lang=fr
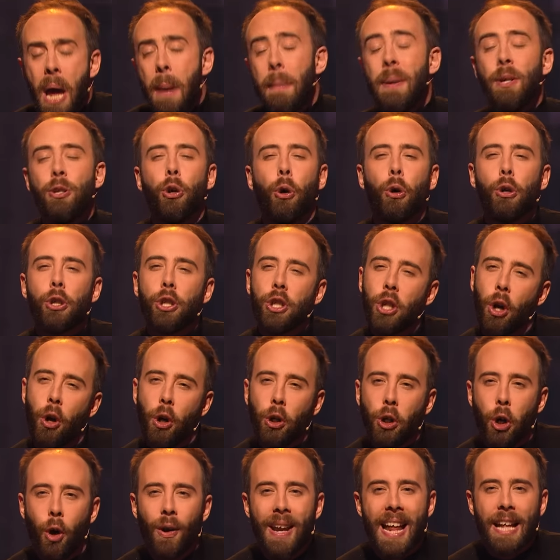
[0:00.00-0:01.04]
mais je ressens
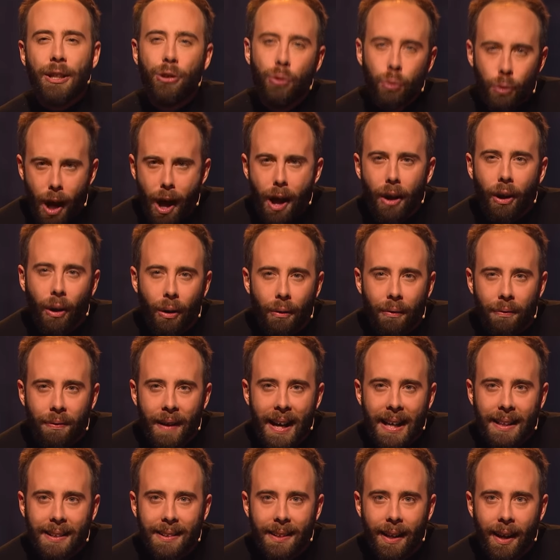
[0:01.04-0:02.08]
encore la douleur en
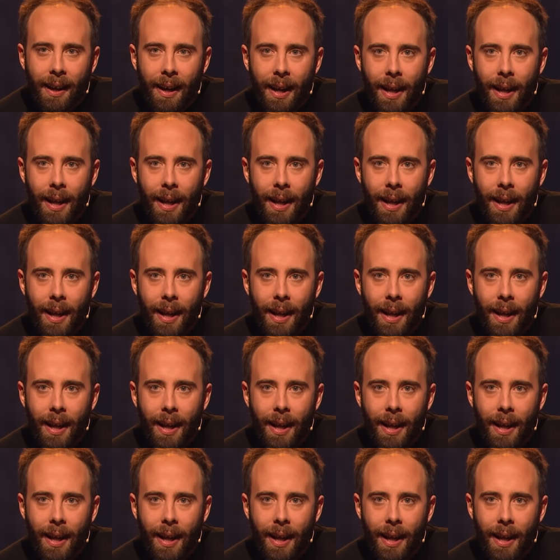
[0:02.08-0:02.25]
fait.